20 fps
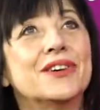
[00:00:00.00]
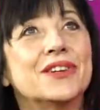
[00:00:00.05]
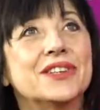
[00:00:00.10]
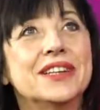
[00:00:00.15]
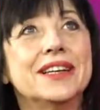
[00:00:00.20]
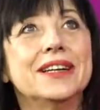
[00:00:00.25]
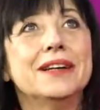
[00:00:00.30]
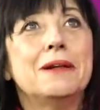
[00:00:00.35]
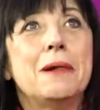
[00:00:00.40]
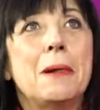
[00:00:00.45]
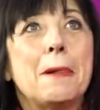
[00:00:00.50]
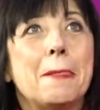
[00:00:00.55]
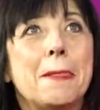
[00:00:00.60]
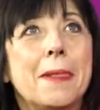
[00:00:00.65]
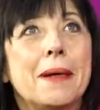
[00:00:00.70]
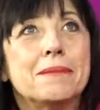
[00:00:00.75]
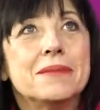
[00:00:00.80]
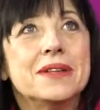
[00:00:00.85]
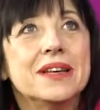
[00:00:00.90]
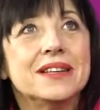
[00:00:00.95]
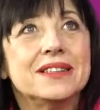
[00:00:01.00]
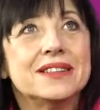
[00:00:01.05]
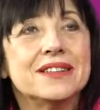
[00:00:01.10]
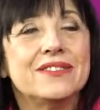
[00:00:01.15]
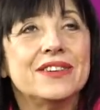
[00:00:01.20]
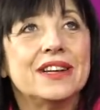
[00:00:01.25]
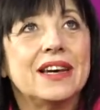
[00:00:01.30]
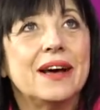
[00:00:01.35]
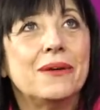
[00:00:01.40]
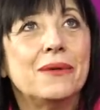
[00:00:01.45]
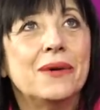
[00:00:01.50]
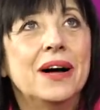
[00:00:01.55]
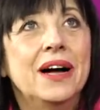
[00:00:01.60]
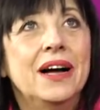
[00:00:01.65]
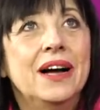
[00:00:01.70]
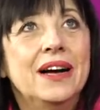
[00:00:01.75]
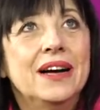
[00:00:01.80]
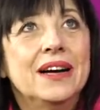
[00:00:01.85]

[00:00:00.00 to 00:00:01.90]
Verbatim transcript: wody na mnie się wylał,